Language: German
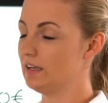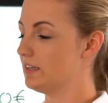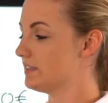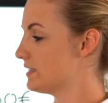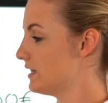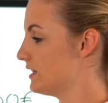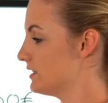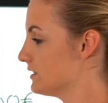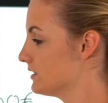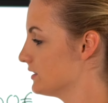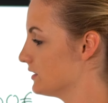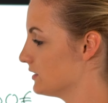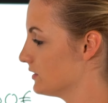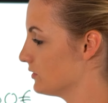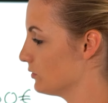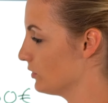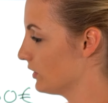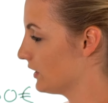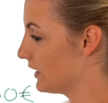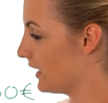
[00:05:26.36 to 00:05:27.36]
Das heißt, es ist
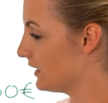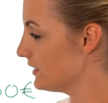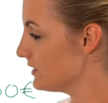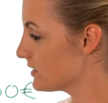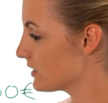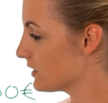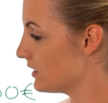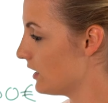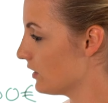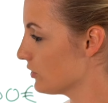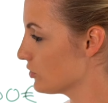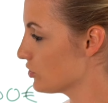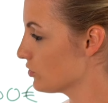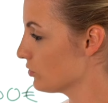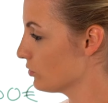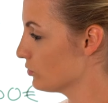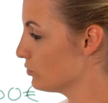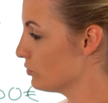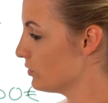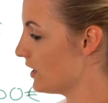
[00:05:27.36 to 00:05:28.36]
so eine ganz klare
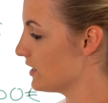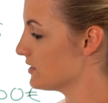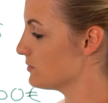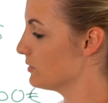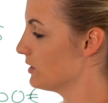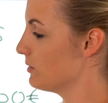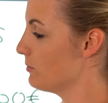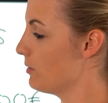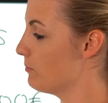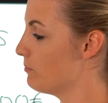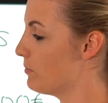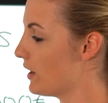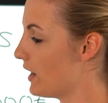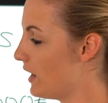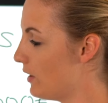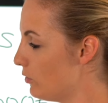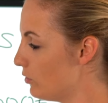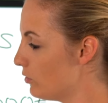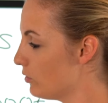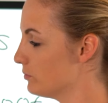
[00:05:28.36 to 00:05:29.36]
Struktur erstmal, die man
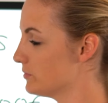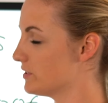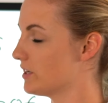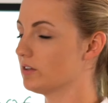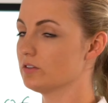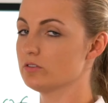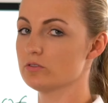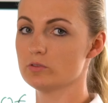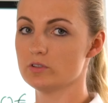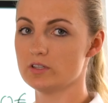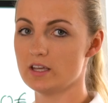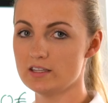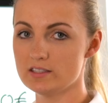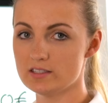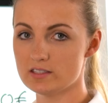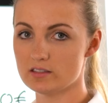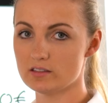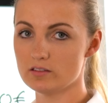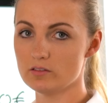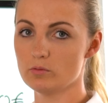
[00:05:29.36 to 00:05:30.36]
braucht, um Sachen zu
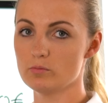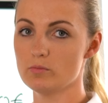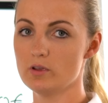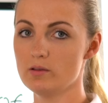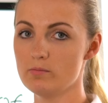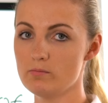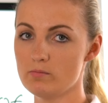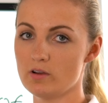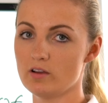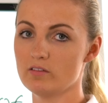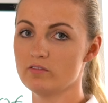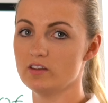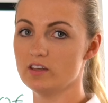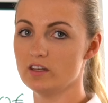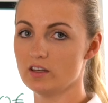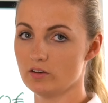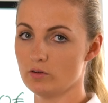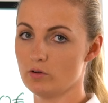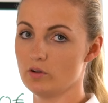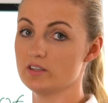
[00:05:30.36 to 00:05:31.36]
testen, um immer
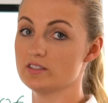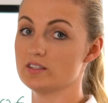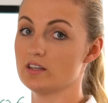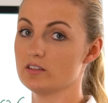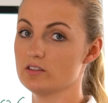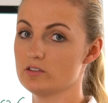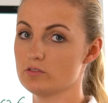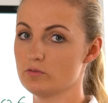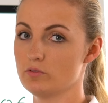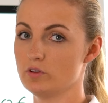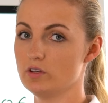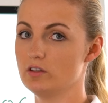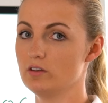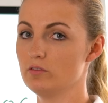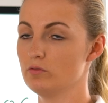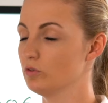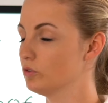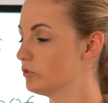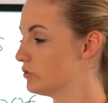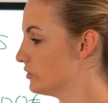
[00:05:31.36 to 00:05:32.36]
wieder neue Sachen zu finden,
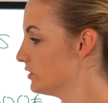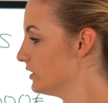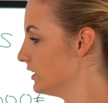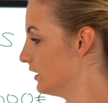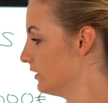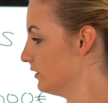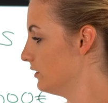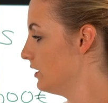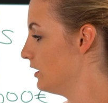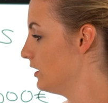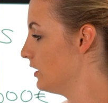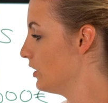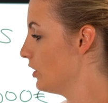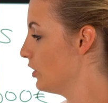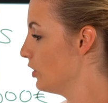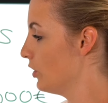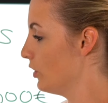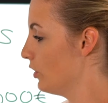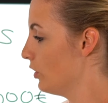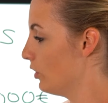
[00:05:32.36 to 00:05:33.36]
die funktionieren.
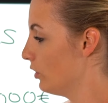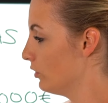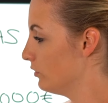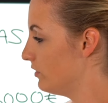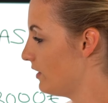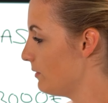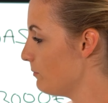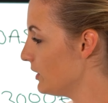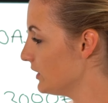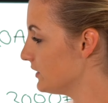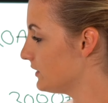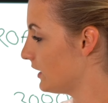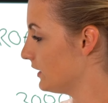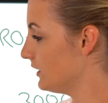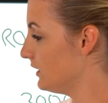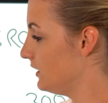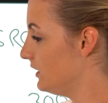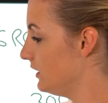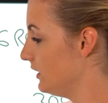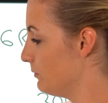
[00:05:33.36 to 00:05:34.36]
Und wenn man
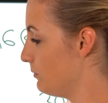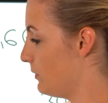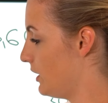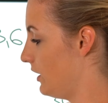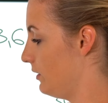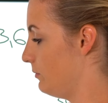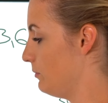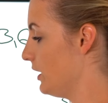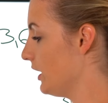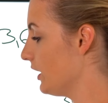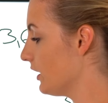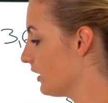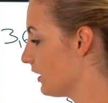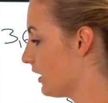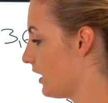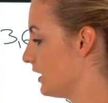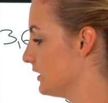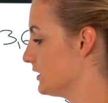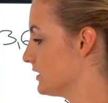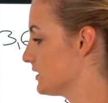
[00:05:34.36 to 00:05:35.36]
dann hier mal
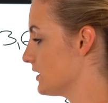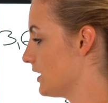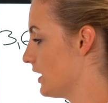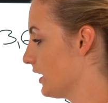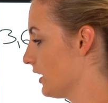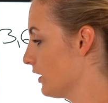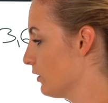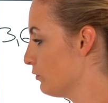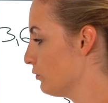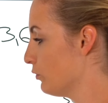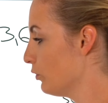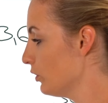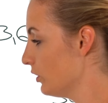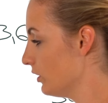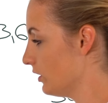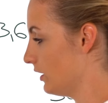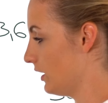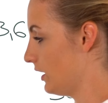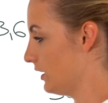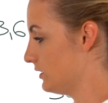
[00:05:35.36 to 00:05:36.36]
mehrere Anzeigen
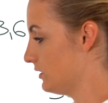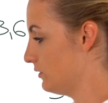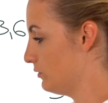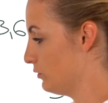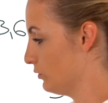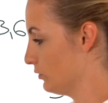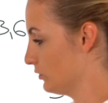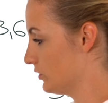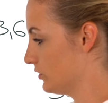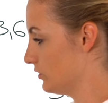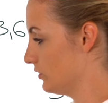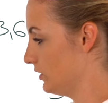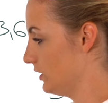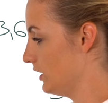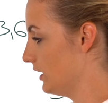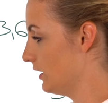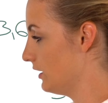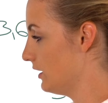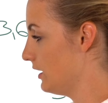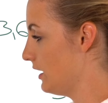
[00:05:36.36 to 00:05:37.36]
gefunden hat, die
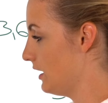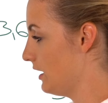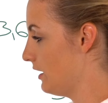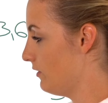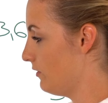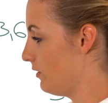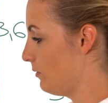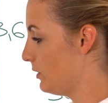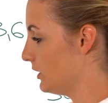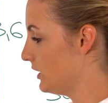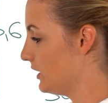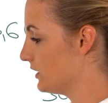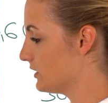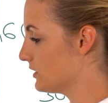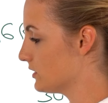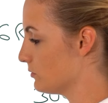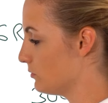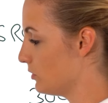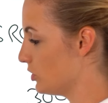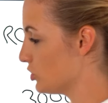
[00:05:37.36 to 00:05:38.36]
funktionieren, wenn man hier
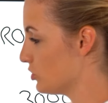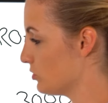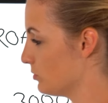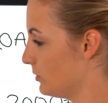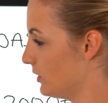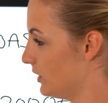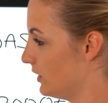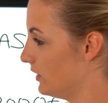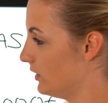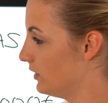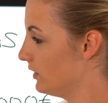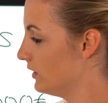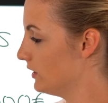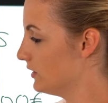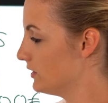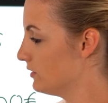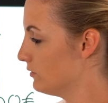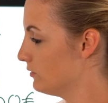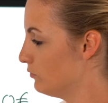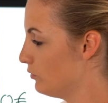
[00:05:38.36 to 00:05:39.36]
zum Beispiel mal
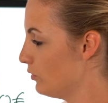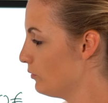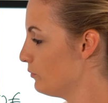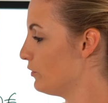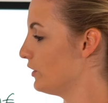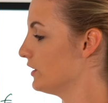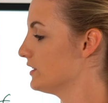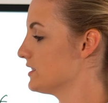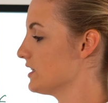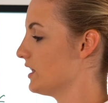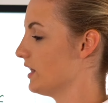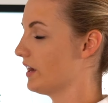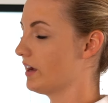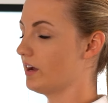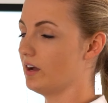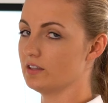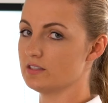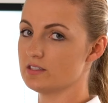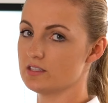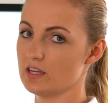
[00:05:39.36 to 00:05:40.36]
fünf
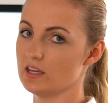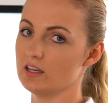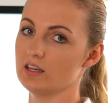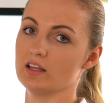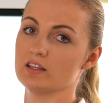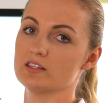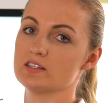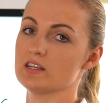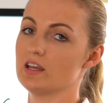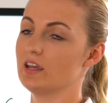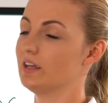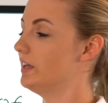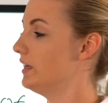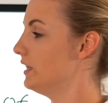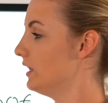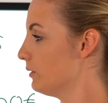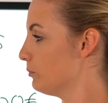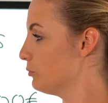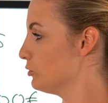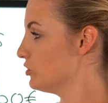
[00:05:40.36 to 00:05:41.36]
Anzeigen hat, zehn Anzeigen,
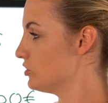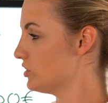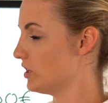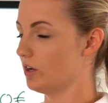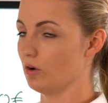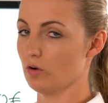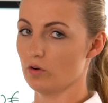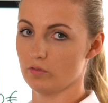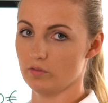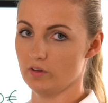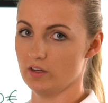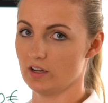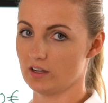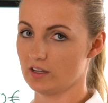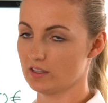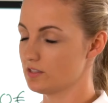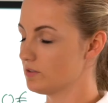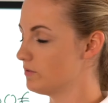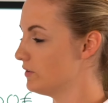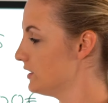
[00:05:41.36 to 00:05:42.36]
je nach Budget auch wieder,
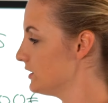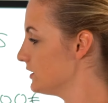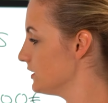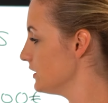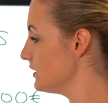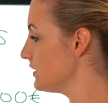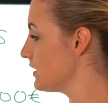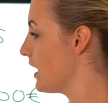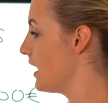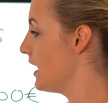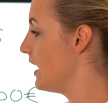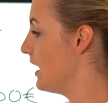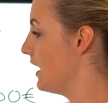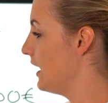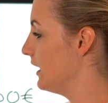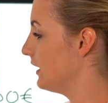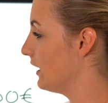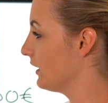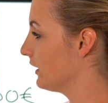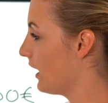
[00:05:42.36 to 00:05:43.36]
ganz wichtig,
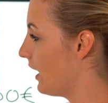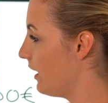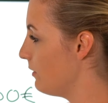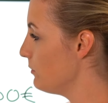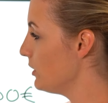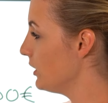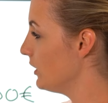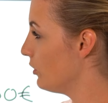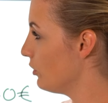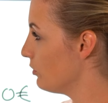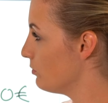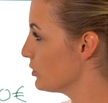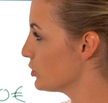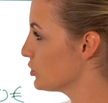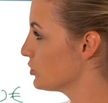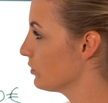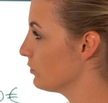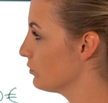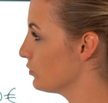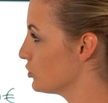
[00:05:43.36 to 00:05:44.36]
dann kann man auch mal
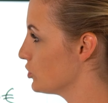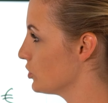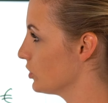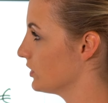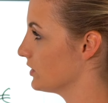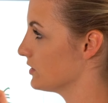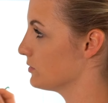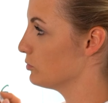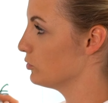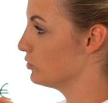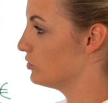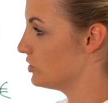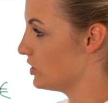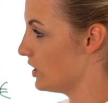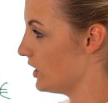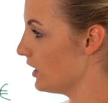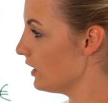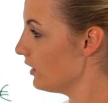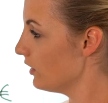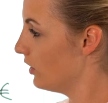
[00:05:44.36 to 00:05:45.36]
Stück für Stück das
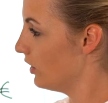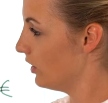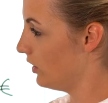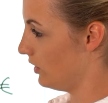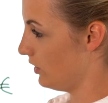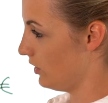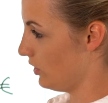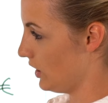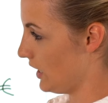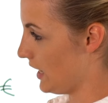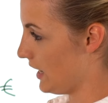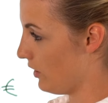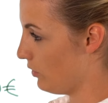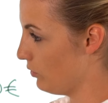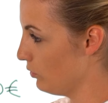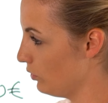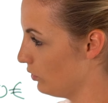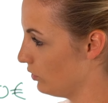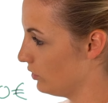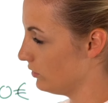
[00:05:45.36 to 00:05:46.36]
Budget
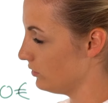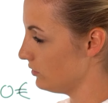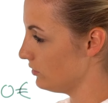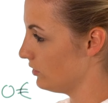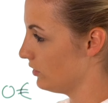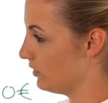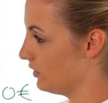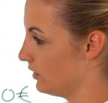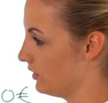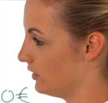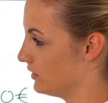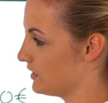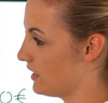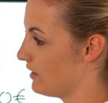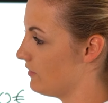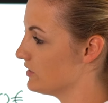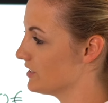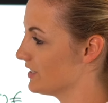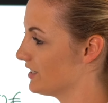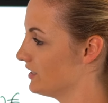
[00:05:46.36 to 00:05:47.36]
erhöhen,
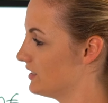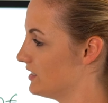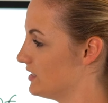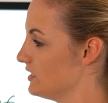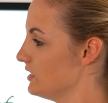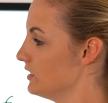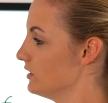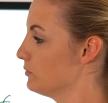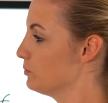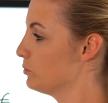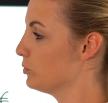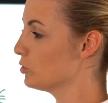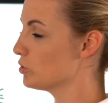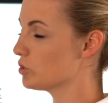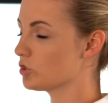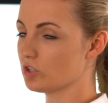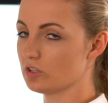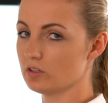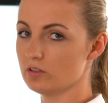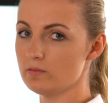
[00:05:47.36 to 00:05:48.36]
teilweise gezielt
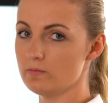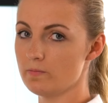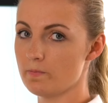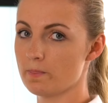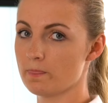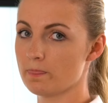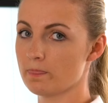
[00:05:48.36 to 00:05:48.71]
pushen